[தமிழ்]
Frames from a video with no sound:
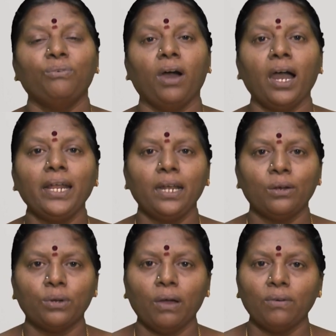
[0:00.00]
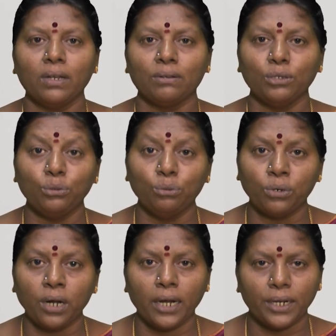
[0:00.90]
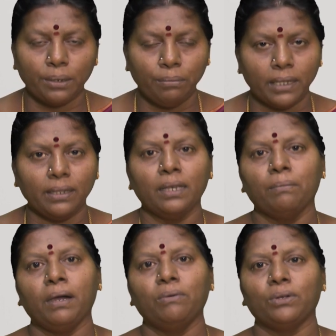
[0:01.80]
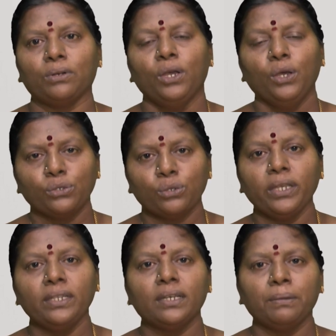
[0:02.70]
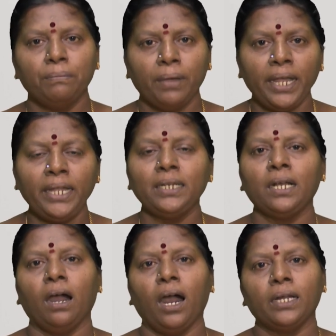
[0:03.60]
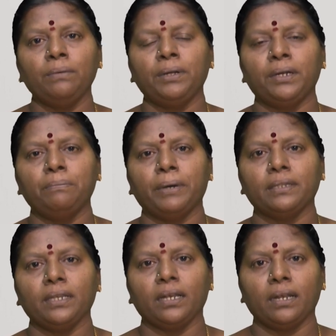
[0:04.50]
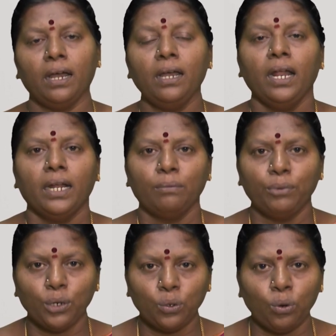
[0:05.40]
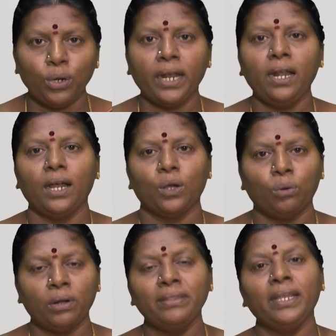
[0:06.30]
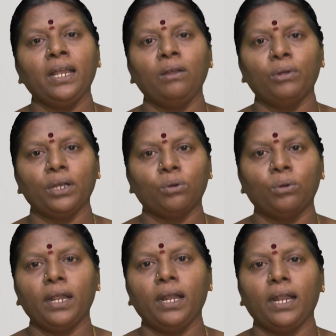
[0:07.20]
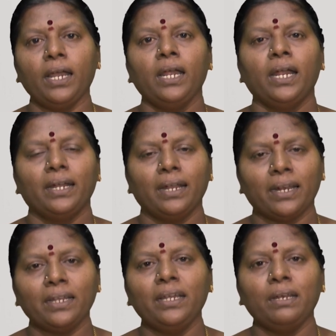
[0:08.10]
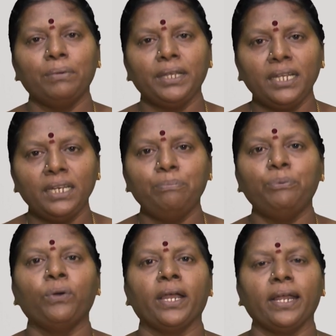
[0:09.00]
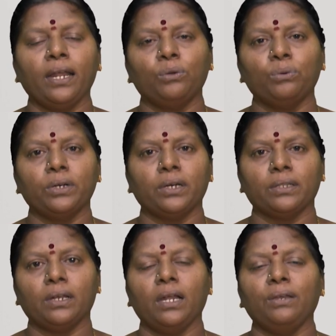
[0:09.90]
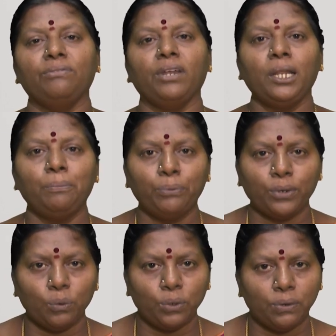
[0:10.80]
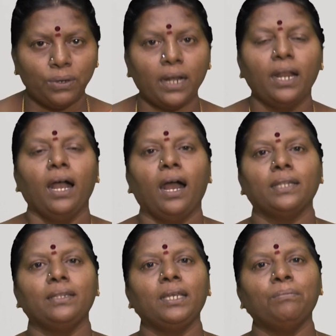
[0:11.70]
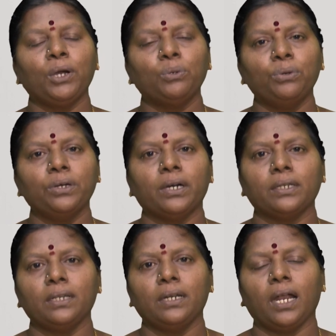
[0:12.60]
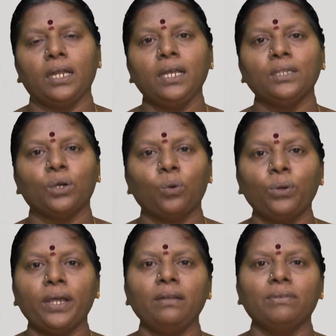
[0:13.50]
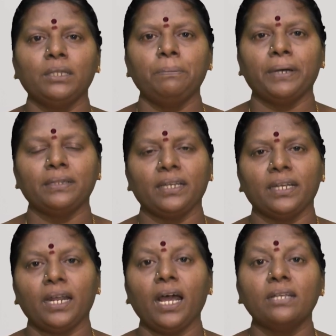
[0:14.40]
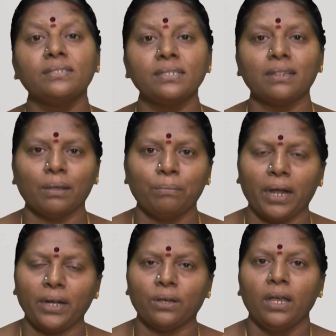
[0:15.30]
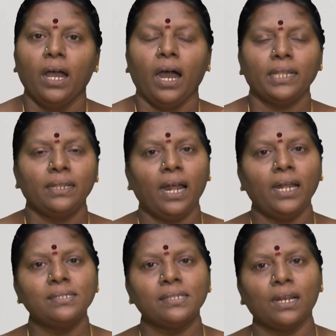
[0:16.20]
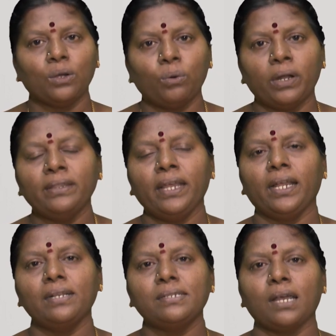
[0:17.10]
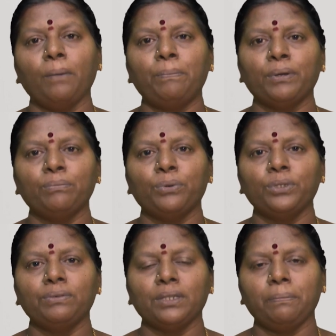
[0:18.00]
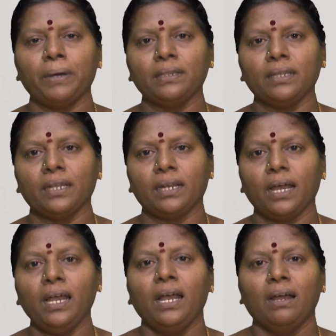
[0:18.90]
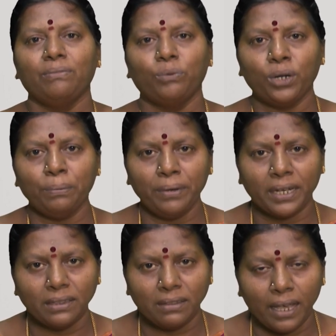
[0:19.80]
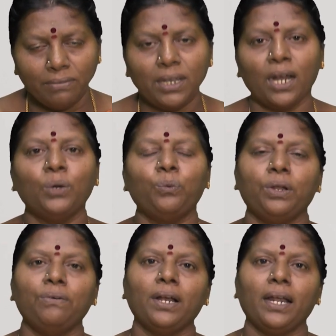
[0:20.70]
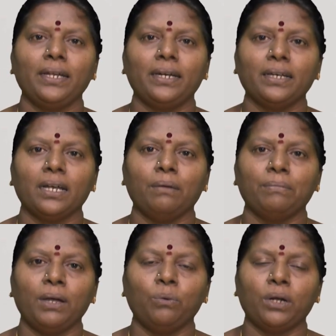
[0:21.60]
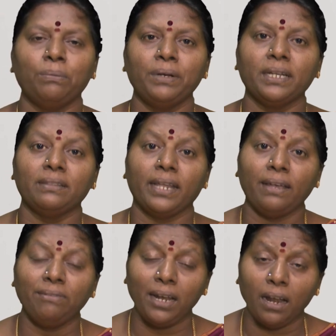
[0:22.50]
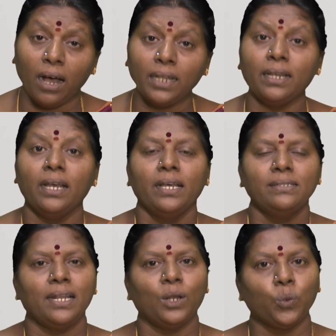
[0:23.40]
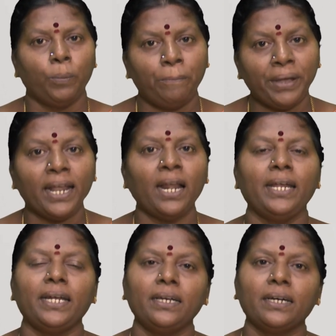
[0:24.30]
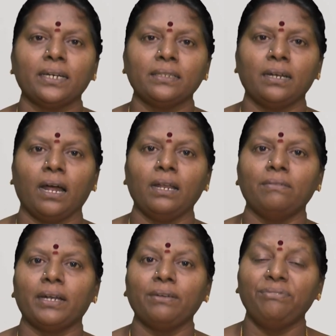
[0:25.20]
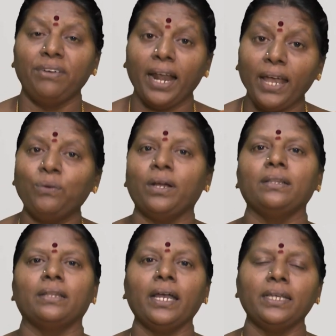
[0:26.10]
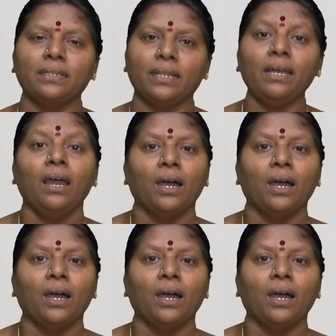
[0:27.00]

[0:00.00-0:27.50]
வாயில் கூட அவங்களுக்கு வந்து துர்நாற்றம் அதிகமாக வரும் ஸோ இதுக்கு மெயின் காரணம் என்னன்னு பார்த்தீங்கன்னா நம்மளுடைய குடலில் குழந்தைங்களுடைய குடலில் நிறைய நம்ம இனிப்பு வகைகளை கொடுக்கறதுனாலையும் வெளிப்புற உணவுகள் அதிகமாக கொடுக்கறதுனாலையும் அந்த குடல் வந்து பார்த்திங்கன்னா அசுத்தமாயிடும் அதனால் சில குழந்தைகள் சாப்பிடும்போது வந்து பார்த்திங்கன்னா உடம்புக்கு தேவையான உணவுகளை எடுக்காமல் உடம்புக்கு தேவையில்லாத சில குப்பைகளை எடுக்கிறதுனால வர விளைவுகள் தான் இந்த